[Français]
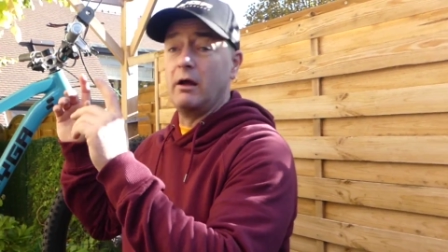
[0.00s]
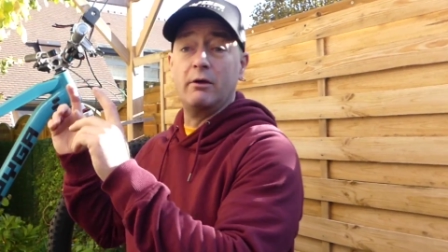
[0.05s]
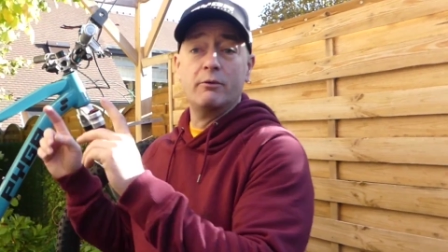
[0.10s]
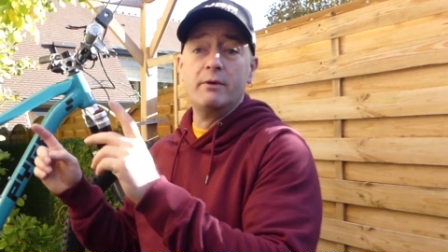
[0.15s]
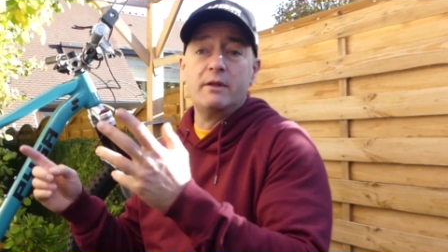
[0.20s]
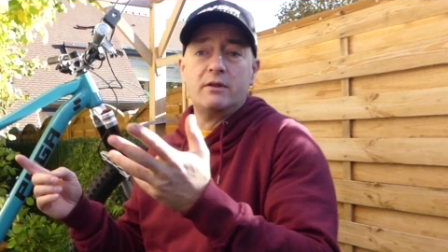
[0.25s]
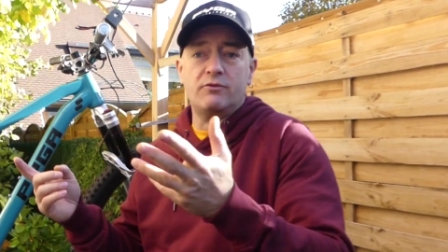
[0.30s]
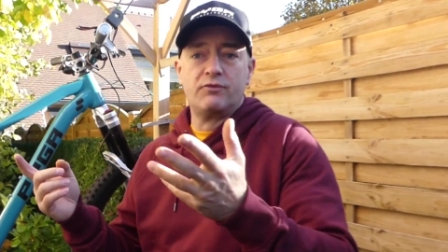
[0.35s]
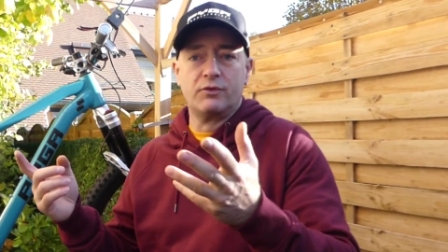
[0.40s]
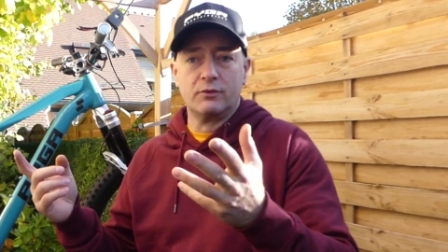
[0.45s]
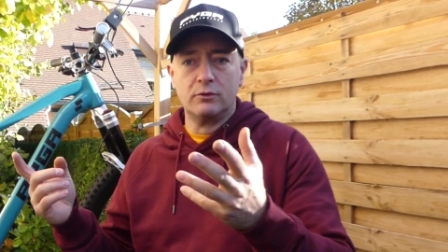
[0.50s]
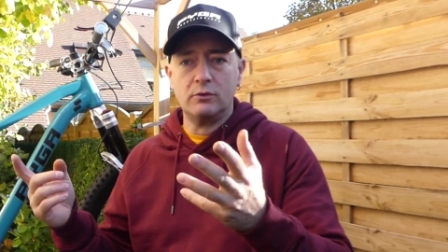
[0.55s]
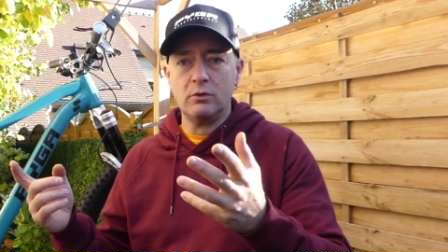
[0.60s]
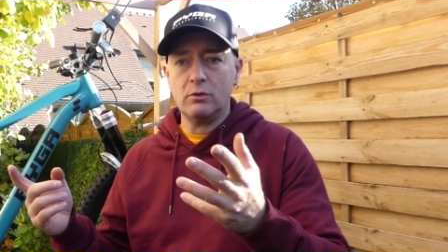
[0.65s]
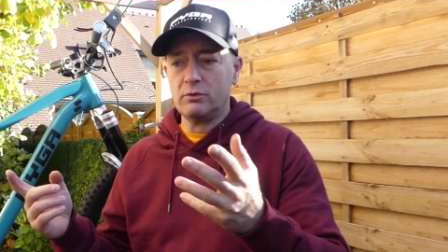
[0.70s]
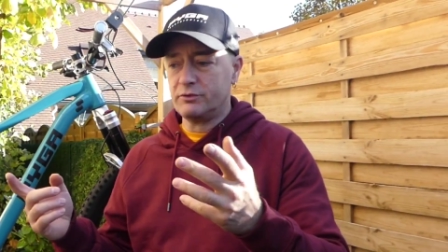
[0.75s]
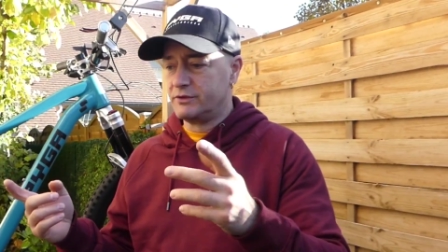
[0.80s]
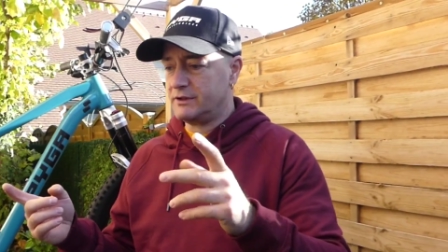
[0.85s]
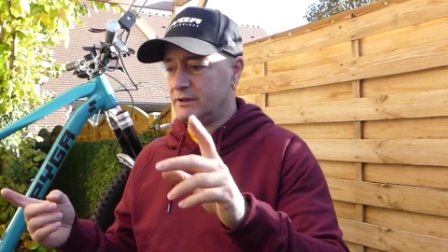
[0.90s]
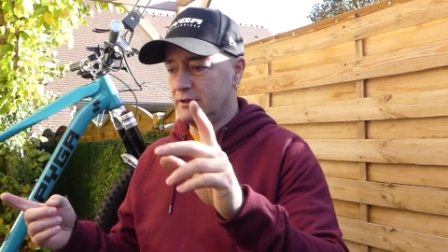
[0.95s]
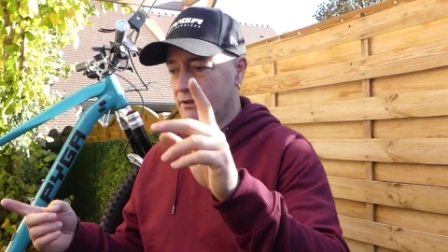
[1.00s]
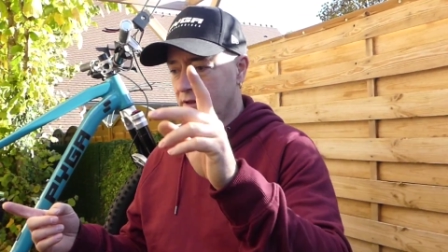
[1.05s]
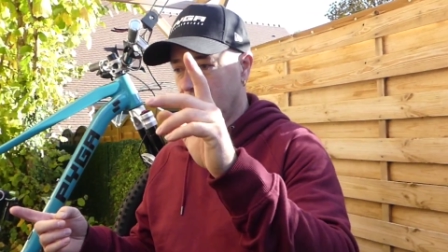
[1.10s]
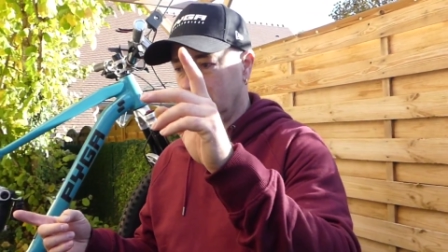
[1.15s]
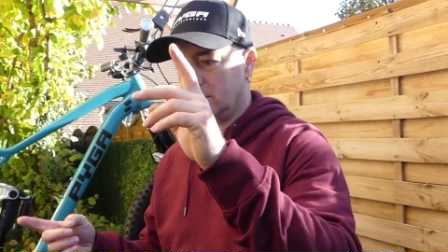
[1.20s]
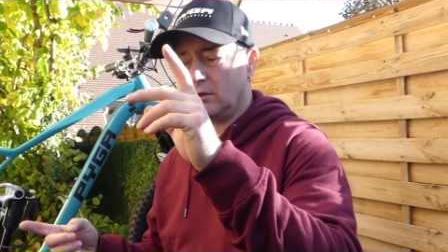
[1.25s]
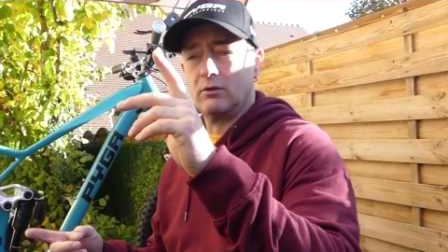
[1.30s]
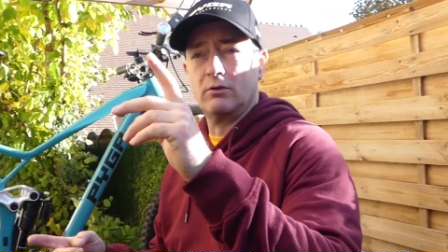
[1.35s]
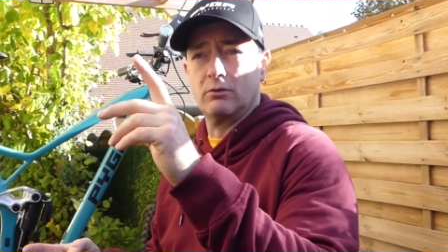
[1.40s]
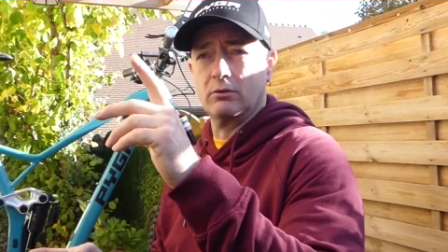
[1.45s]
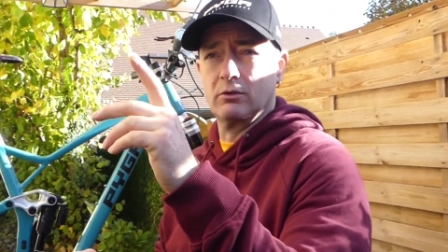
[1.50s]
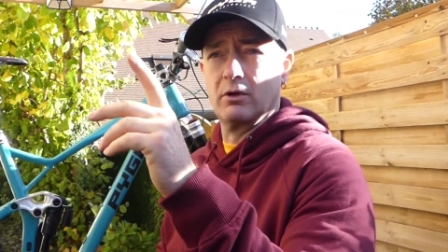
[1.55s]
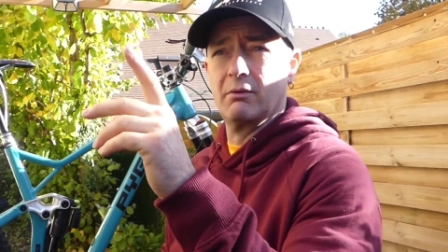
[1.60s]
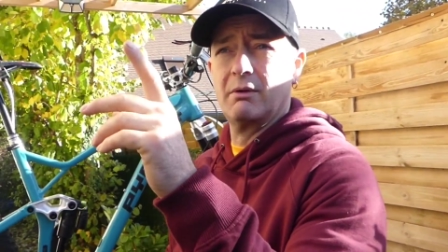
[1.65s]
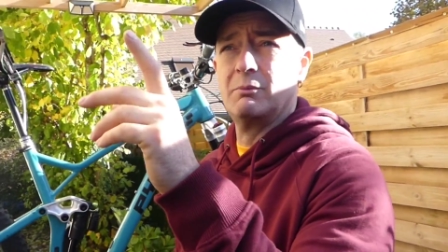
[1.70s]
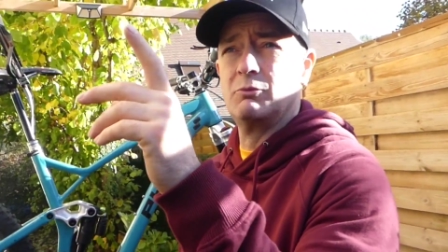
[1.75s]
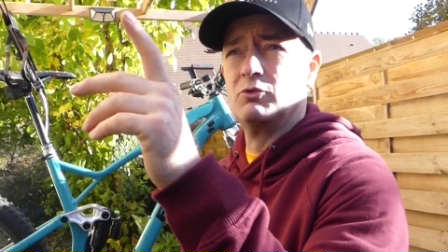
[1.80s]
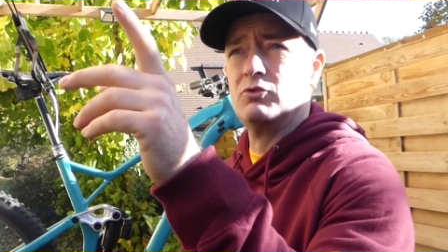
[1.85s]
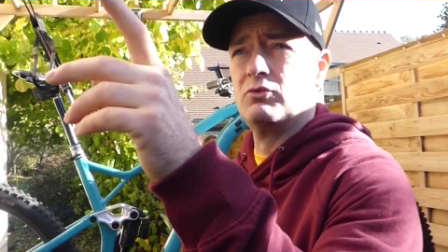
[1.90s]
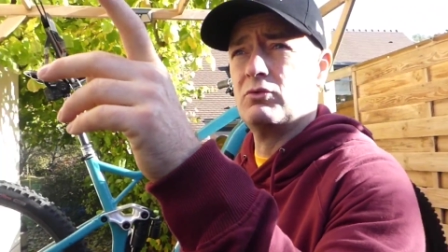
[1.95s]
ah oui, il te faut de l'eau aussi. Attends,
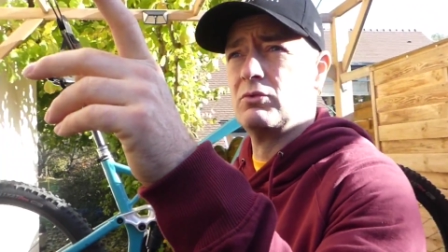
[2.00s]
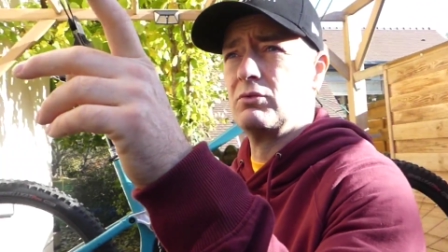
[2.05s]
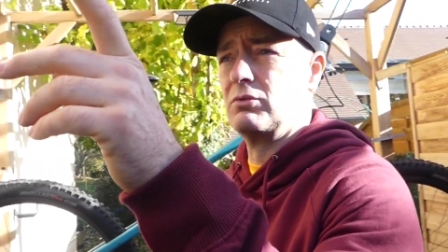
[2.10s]
quand même, nous,